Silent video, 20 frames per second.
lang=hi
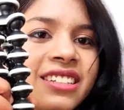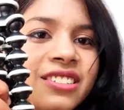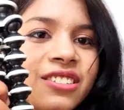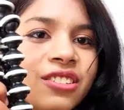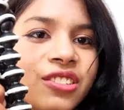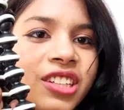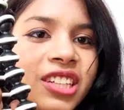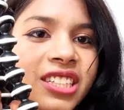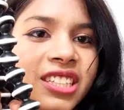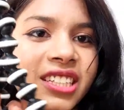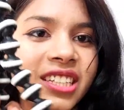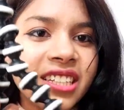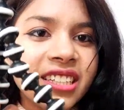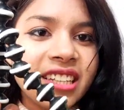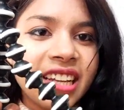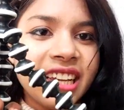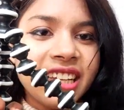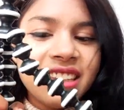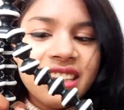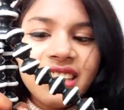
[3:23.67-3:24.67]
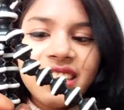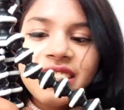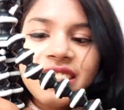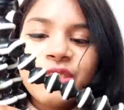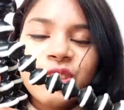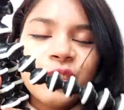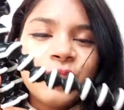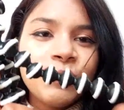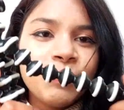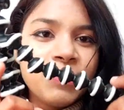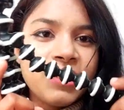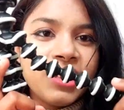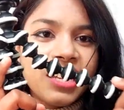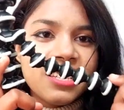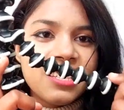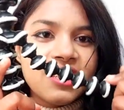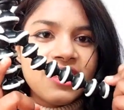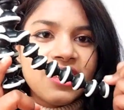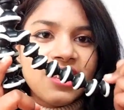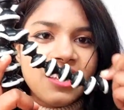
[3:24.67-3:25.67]
सो दिस इज लाइक दिस उसमें
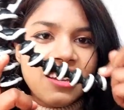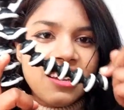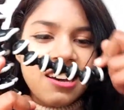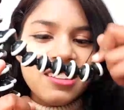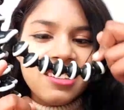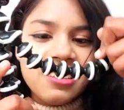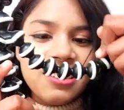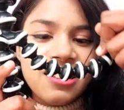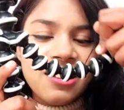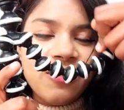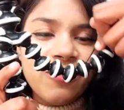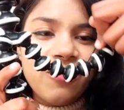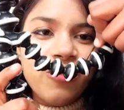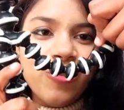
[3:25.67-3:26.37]
ऐसे दिखाते थे ये